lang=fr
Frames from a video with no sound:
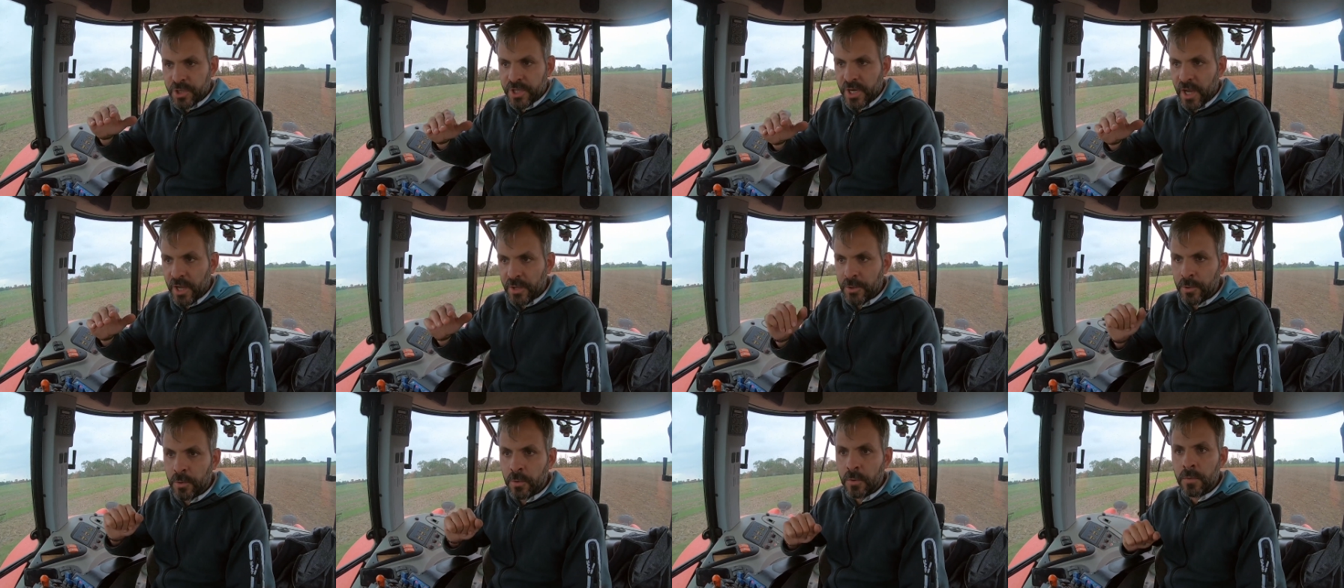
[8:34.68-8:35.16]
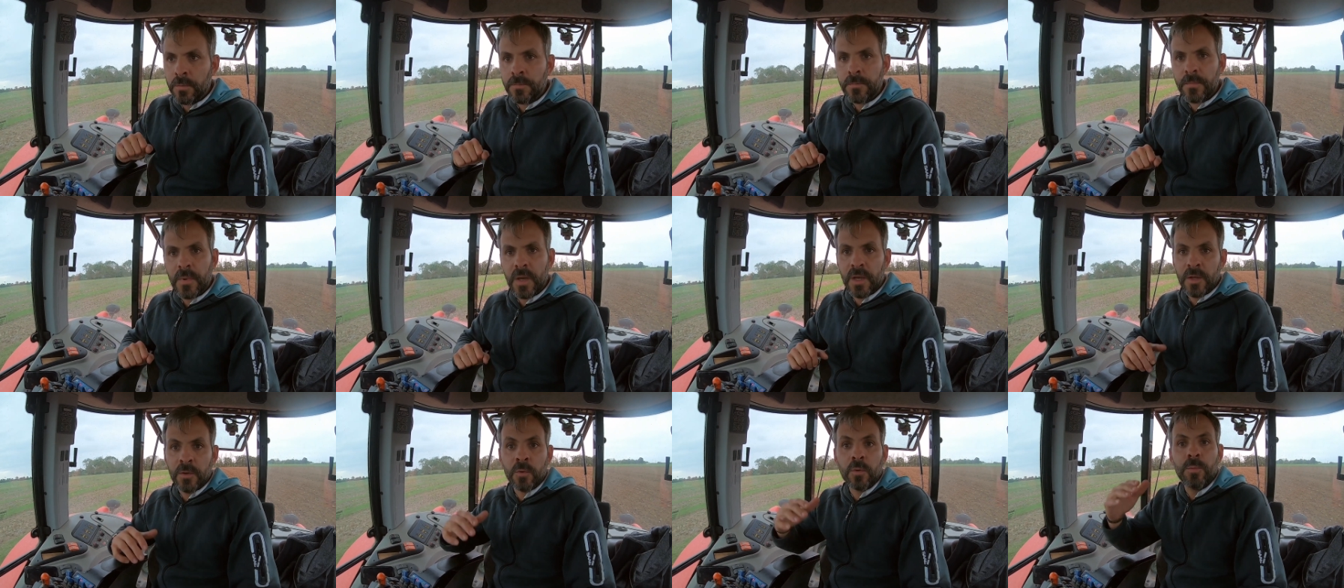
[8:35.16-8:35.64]
chariot
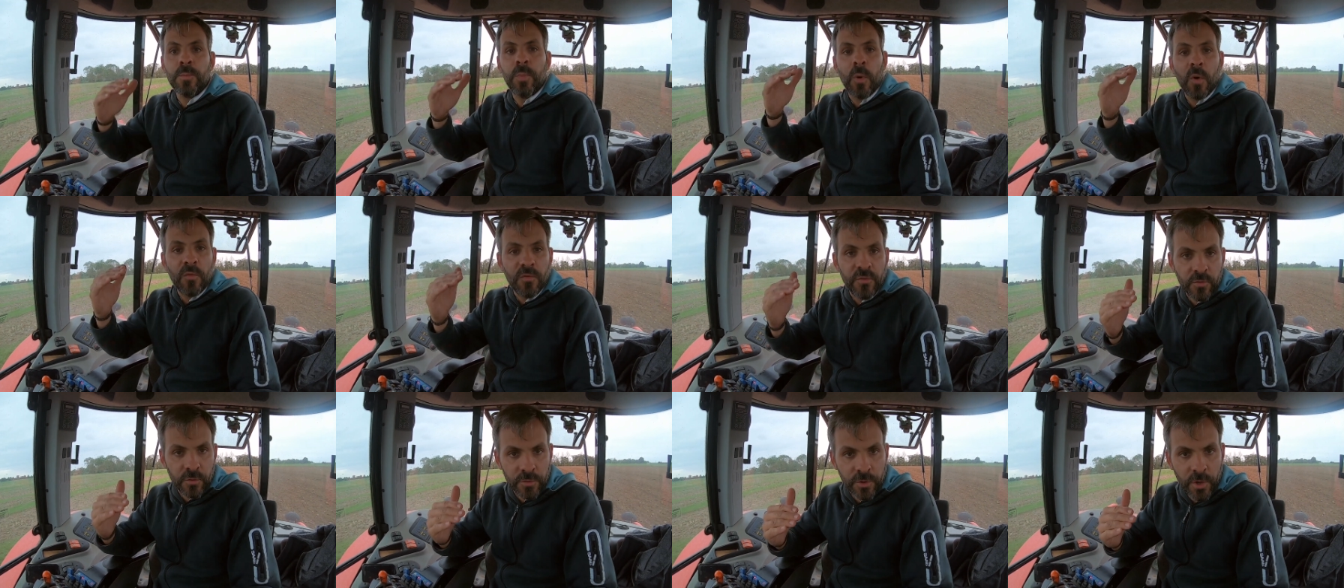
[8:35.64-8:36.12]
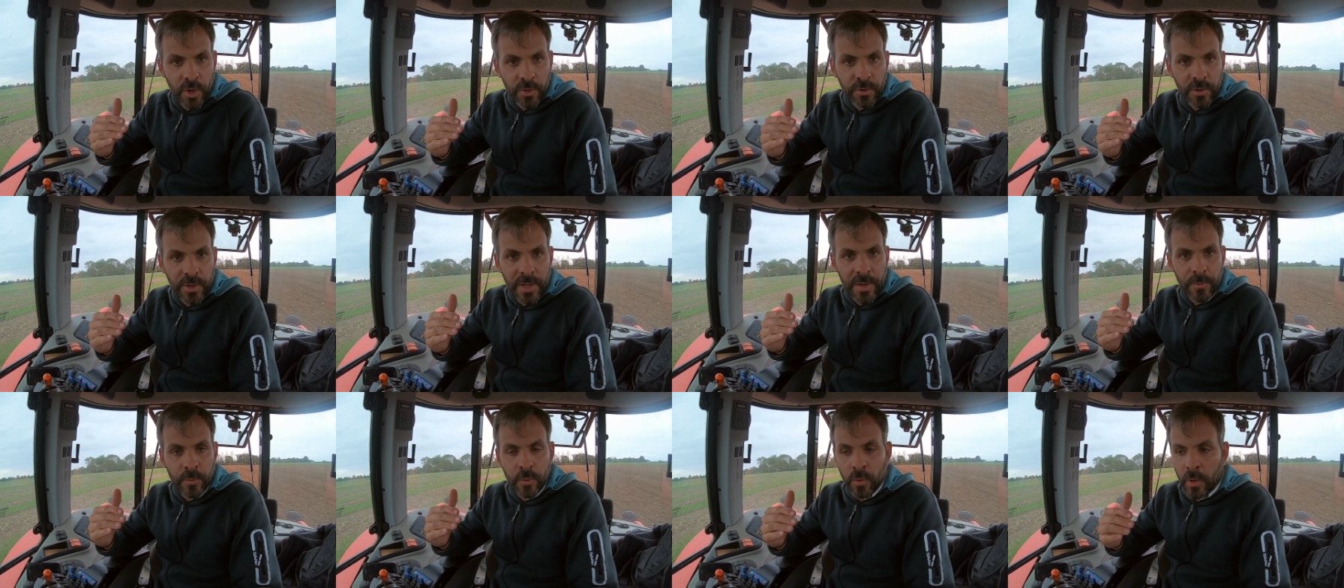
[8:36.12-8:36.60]
et donc profondeur
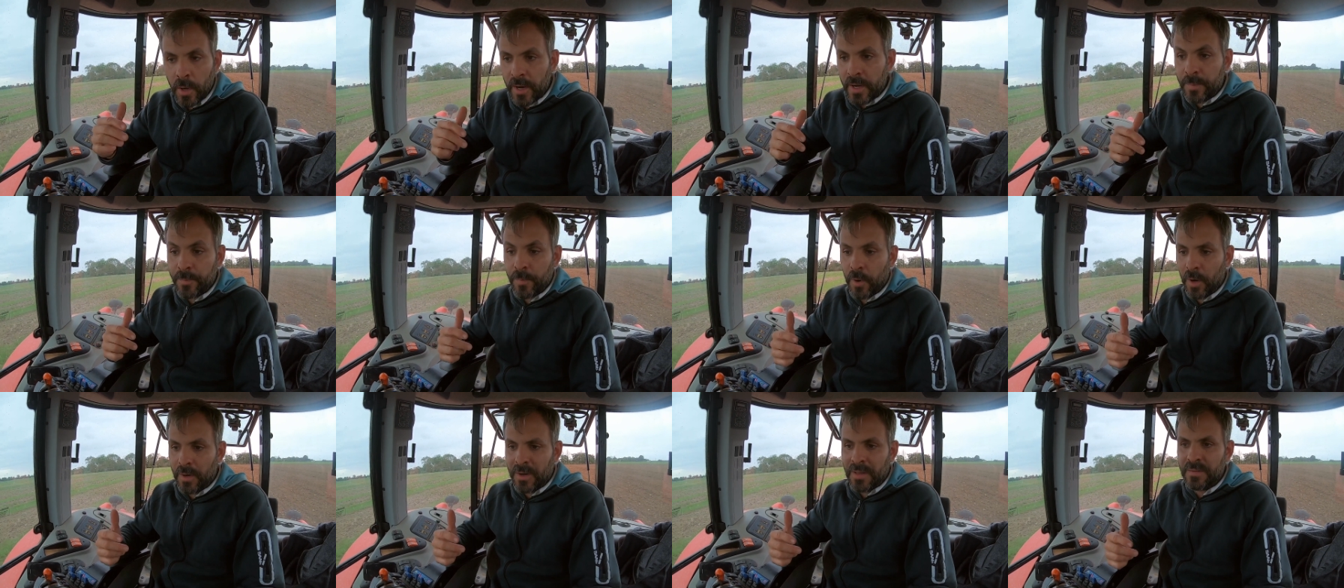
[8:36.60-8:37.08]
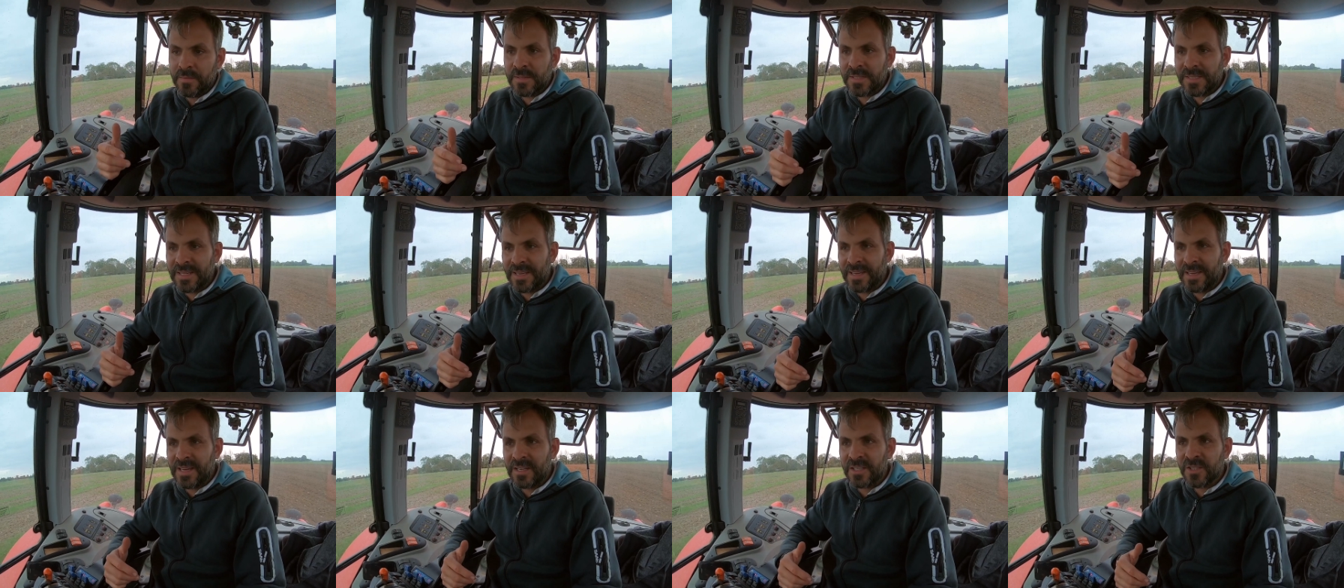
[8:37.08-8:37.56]
de labour. Et le problème,
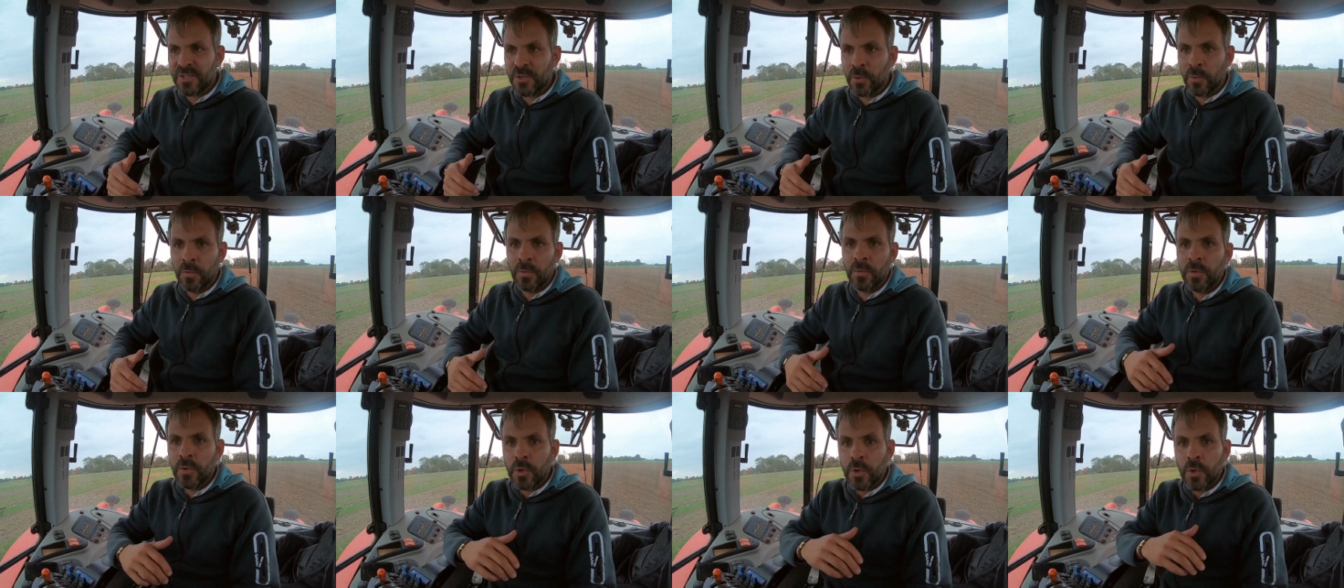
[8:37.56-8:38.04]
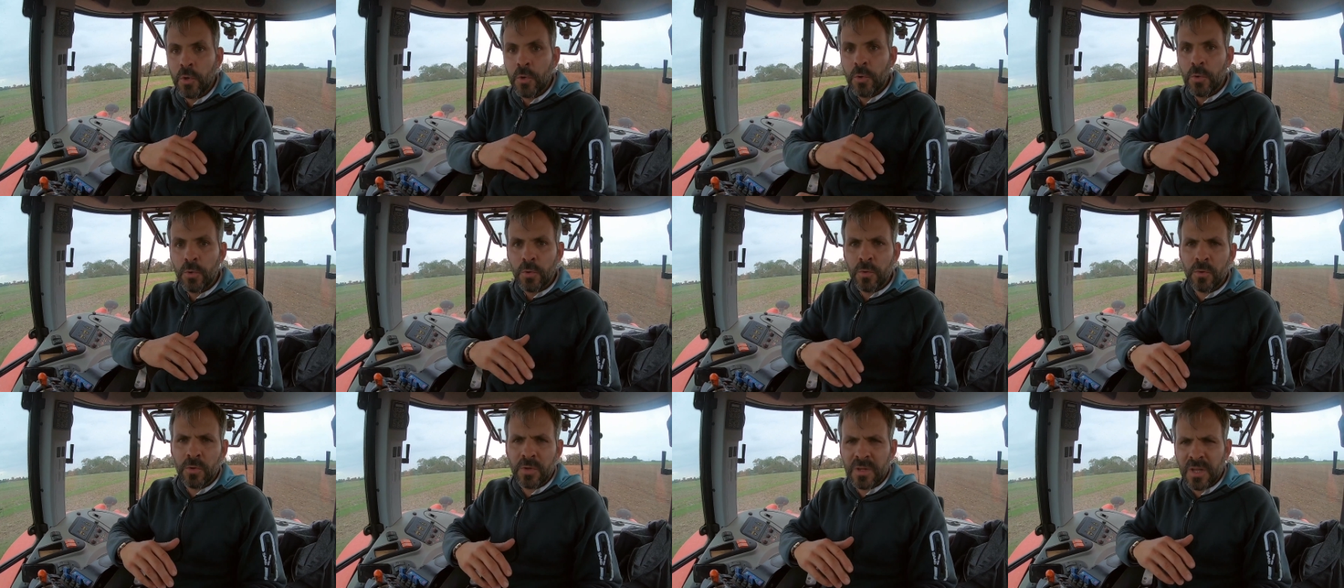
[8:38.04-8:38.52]
c'est qu'elles sont
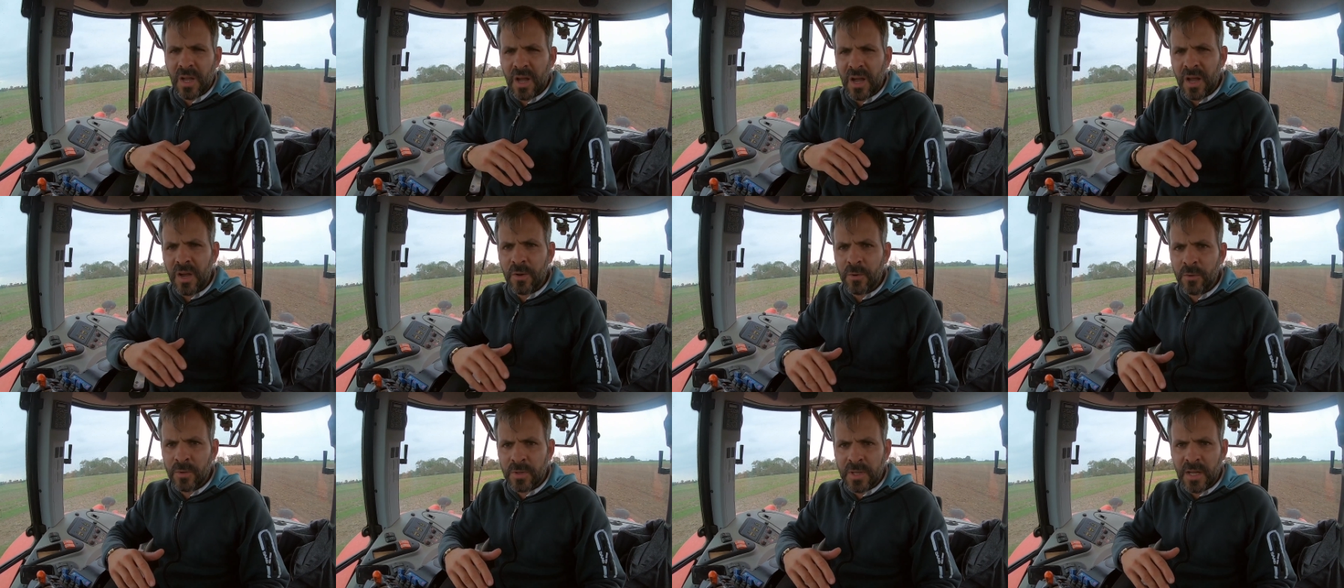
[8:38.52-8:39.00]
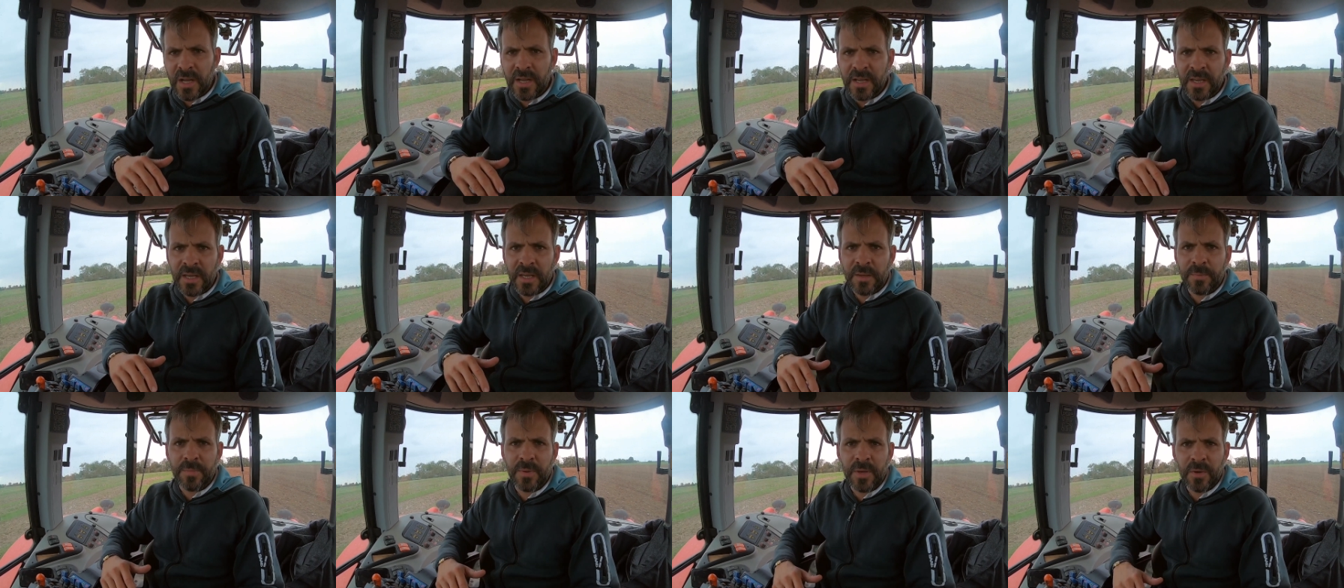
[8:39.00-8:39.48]
ultra, ultra
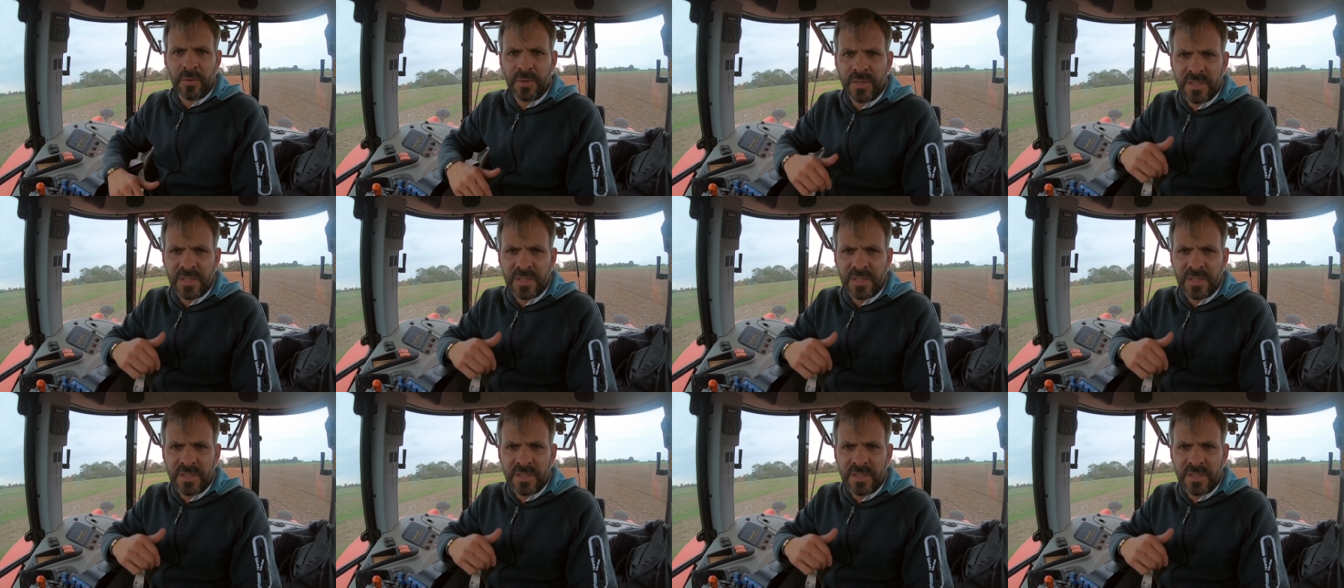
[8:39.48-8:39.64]
grippées.